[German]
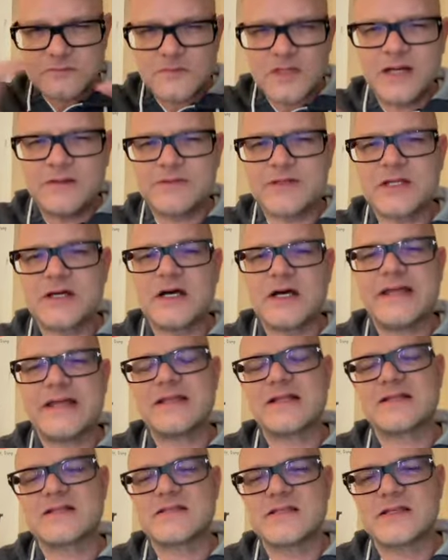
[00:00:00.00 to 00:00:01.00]
Aber da
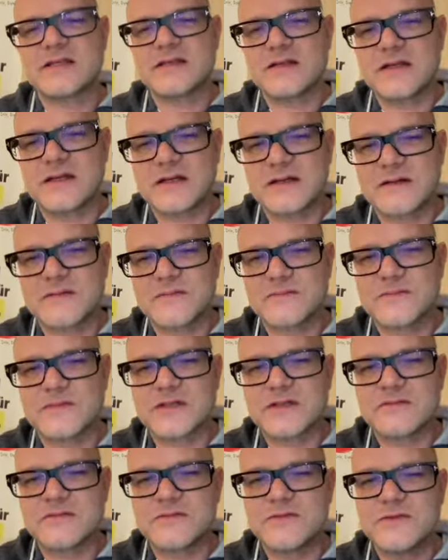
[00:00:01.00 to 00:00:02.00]
ändert sich äh,
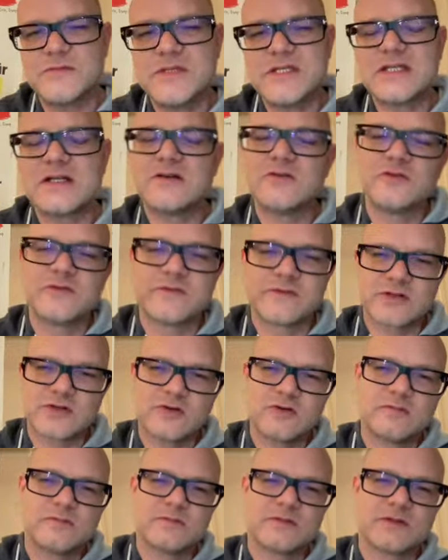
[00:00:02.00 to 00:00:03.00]
für mich der
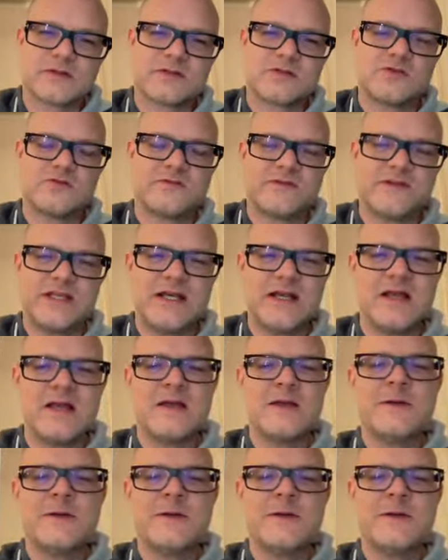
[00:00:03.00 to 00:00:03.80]
Luftstrom zu viel.